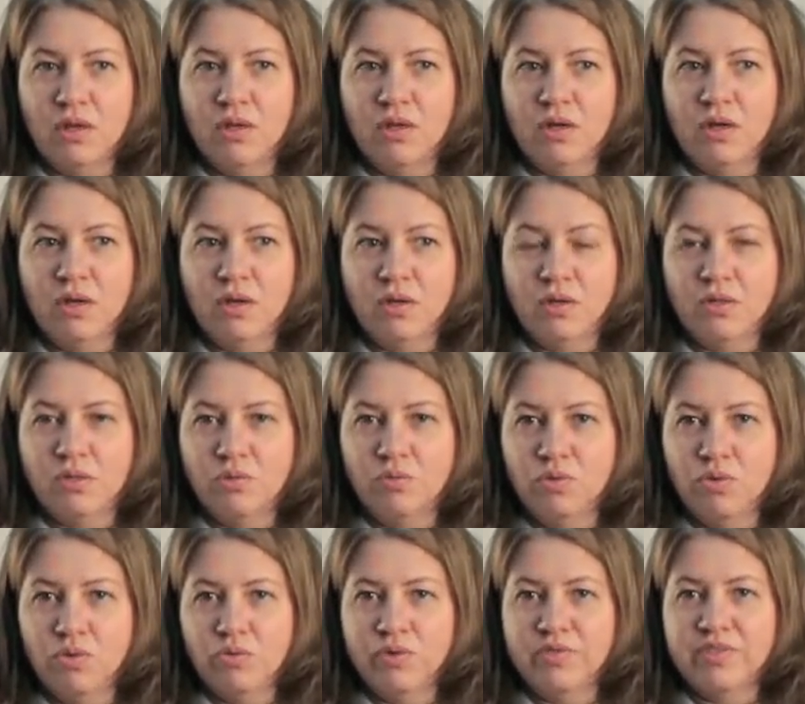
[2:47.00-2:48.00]
как эти
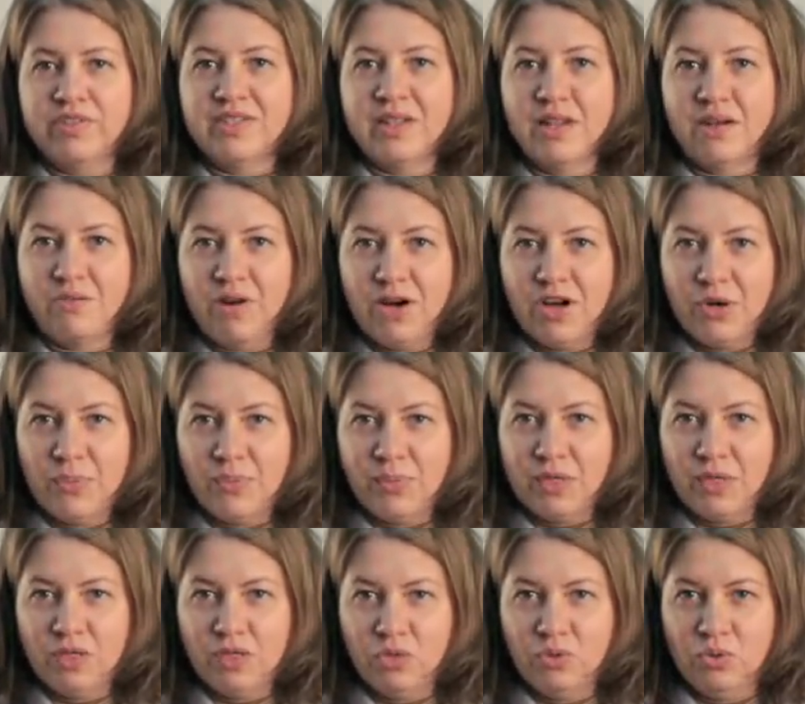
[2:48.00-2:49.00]
буквы в словах
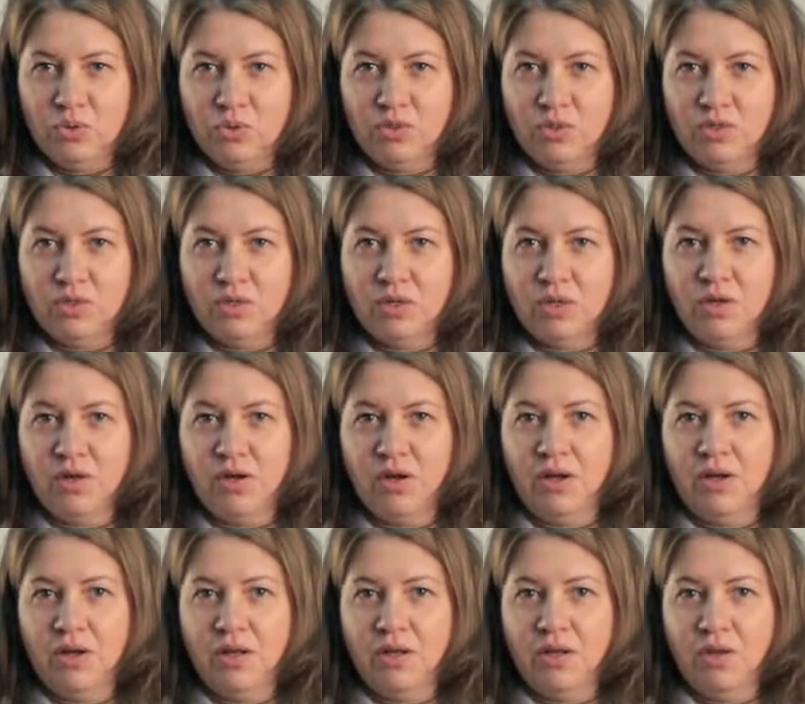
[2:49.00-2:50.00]
произносятся,
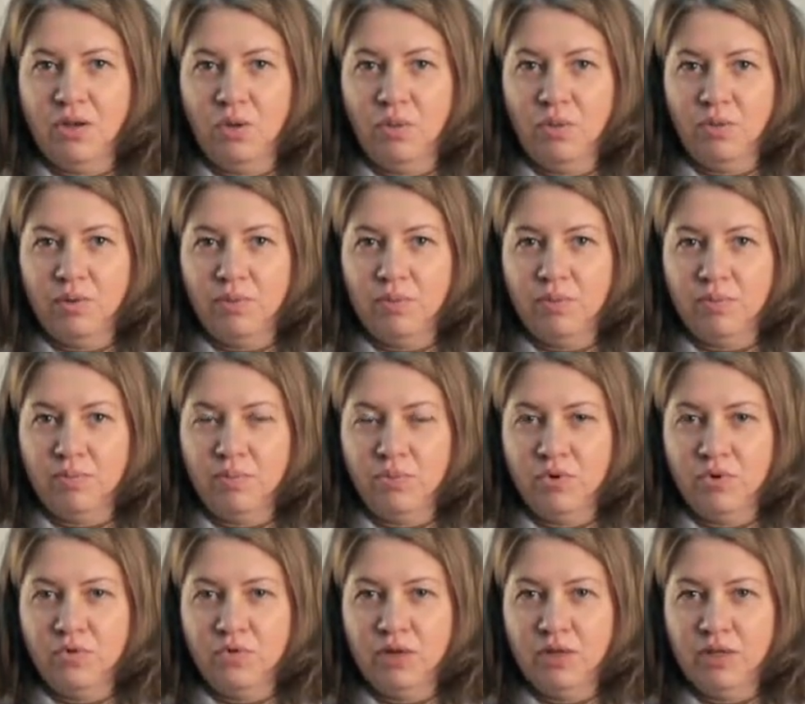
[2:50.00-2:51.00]
как, какие
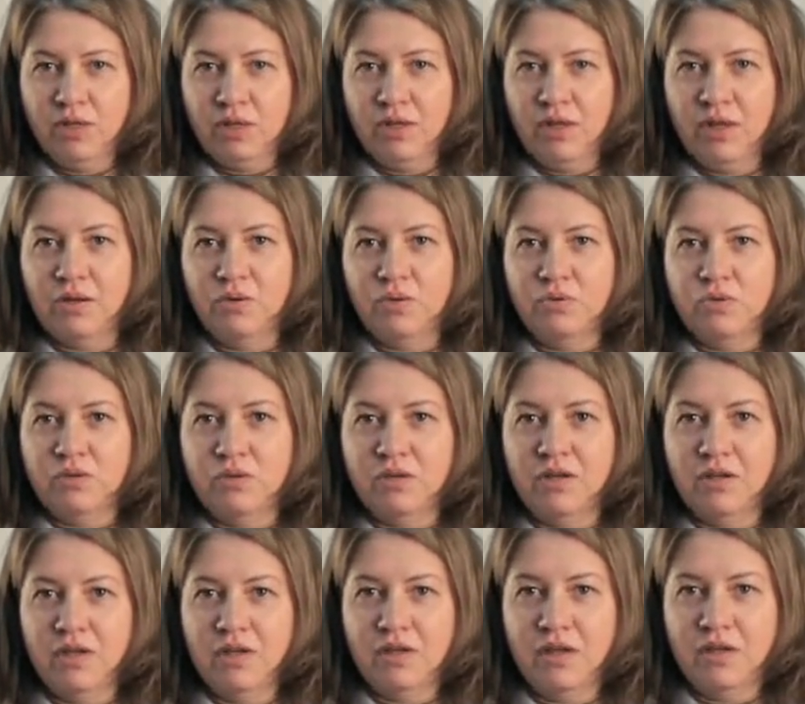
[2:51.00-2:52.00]
буквы глотаются,
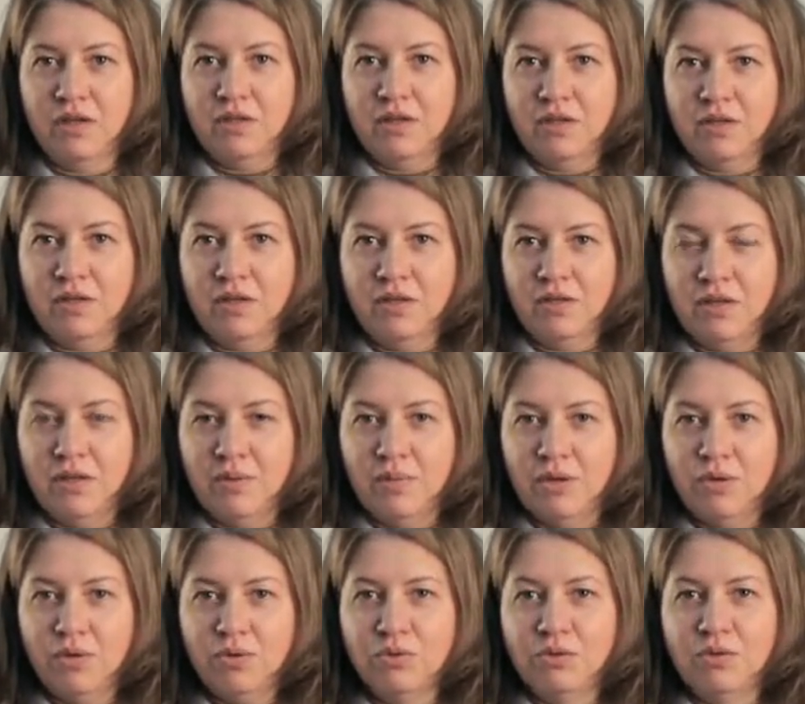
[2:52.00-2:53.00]
какие
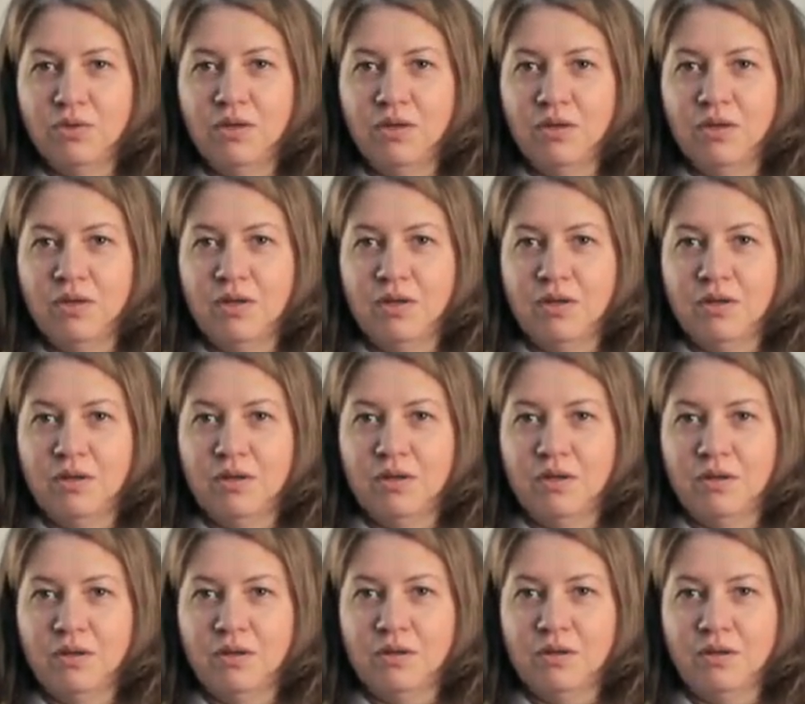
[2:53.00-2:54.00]
наоборот,
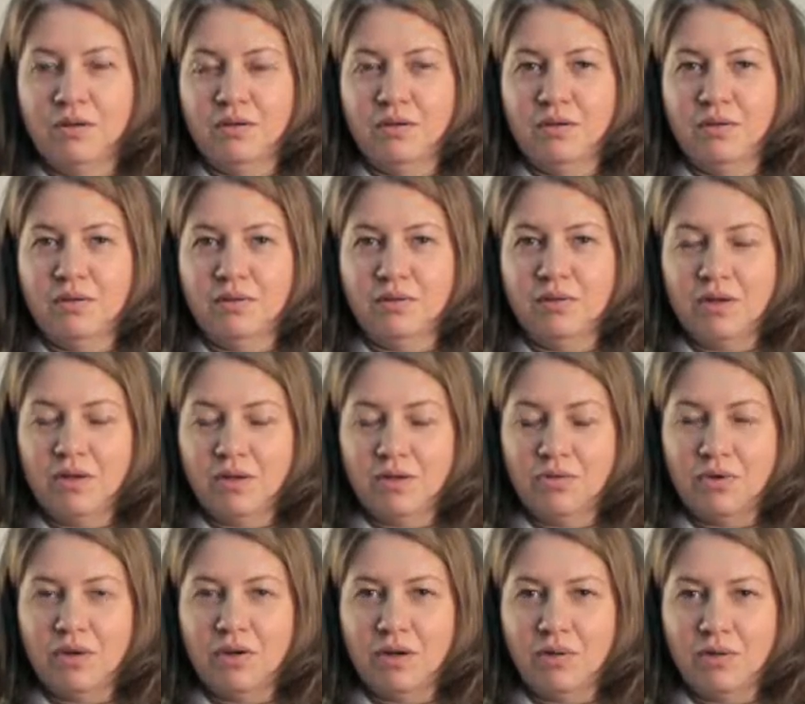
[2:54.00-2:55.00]
а, на
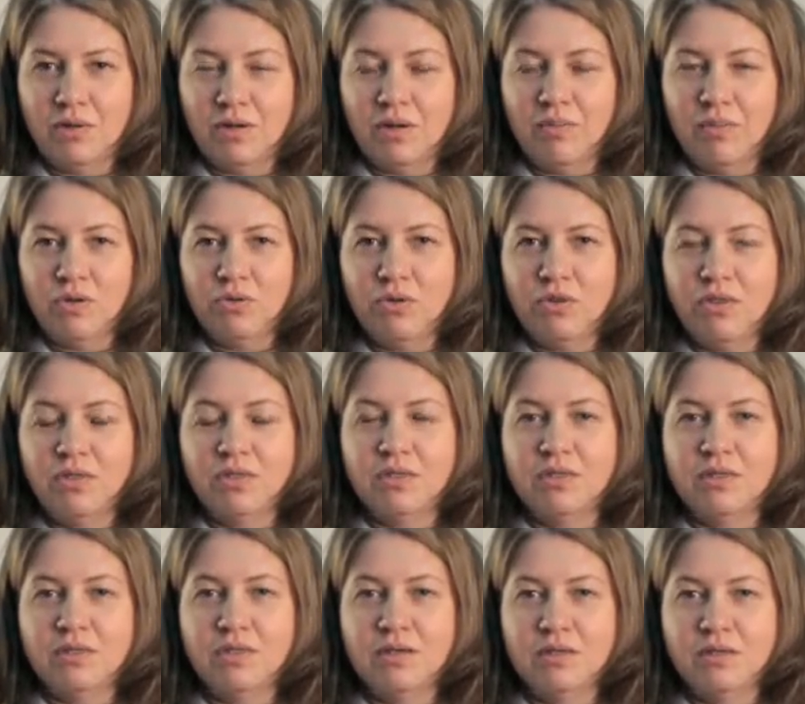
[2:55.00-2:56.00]
которых наоборот
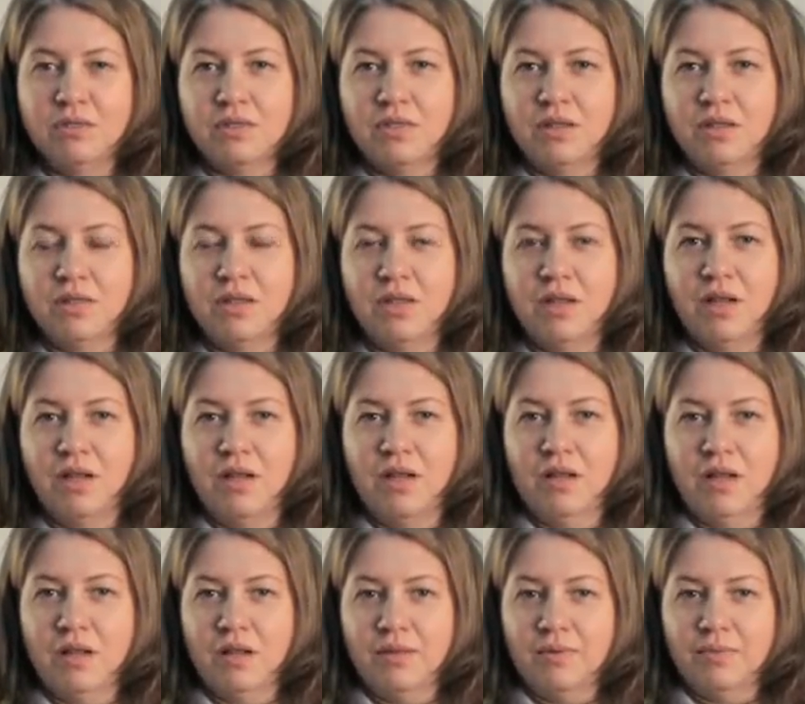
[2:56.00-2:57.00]
делается акцент.
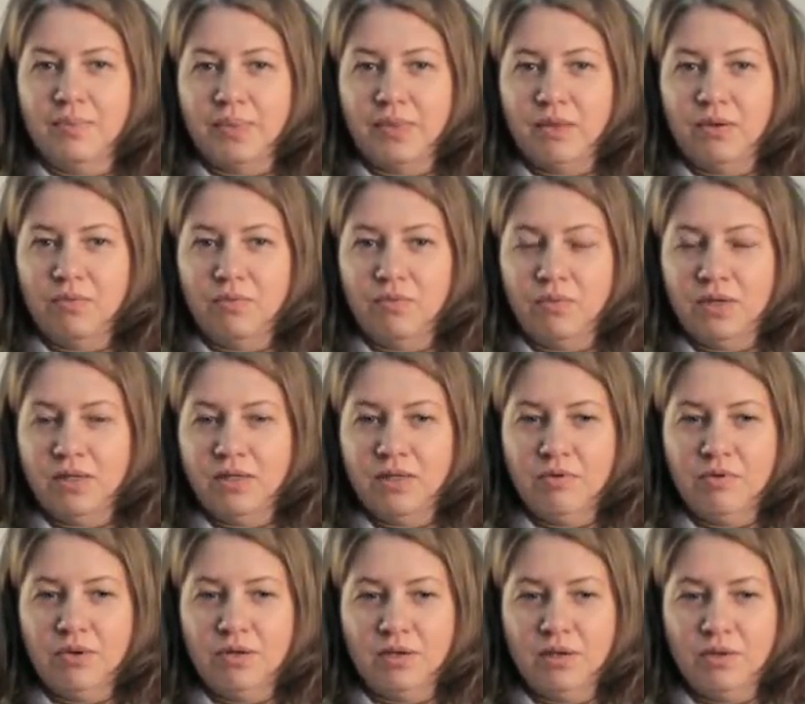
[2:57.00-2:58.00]

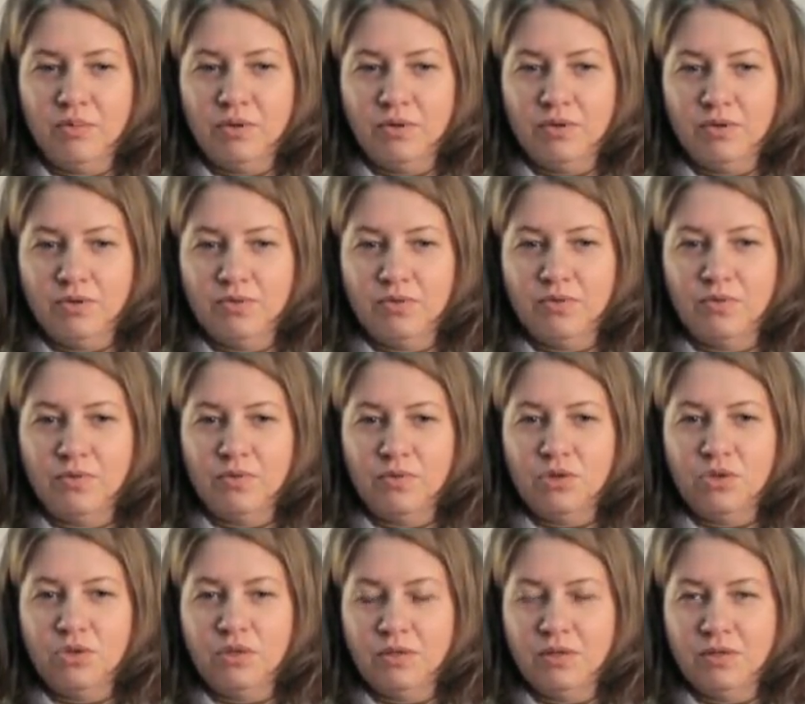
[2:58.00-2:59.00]
Этого как бы в
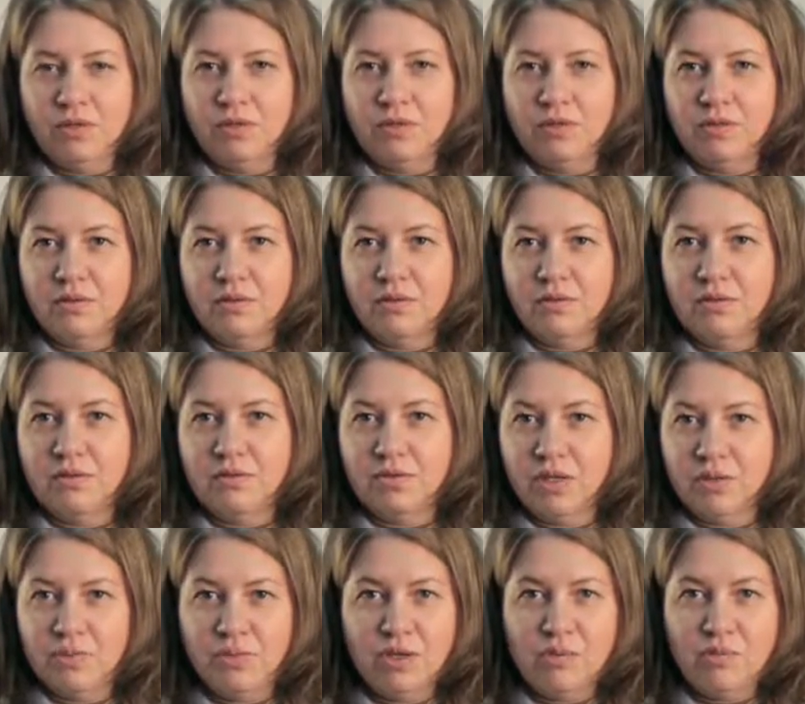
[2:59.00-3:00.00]
курсе
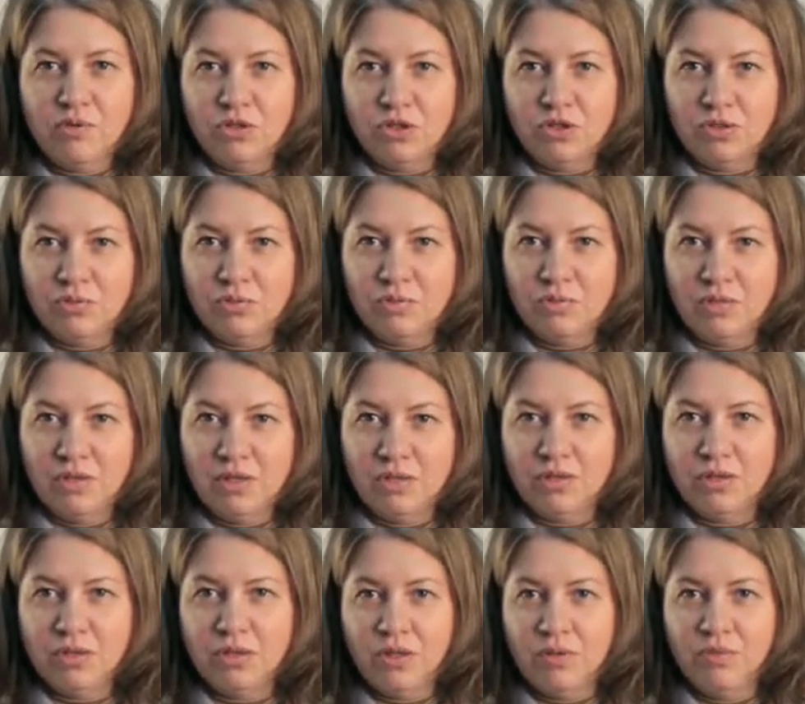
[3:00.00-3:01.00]
всеобъемлющем
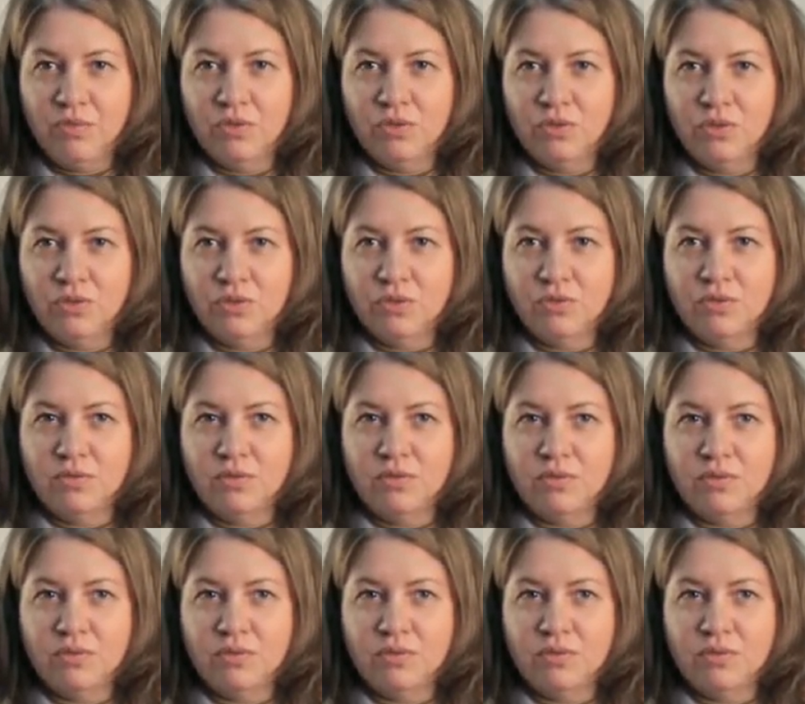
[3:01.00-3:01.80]
нет. Там идет,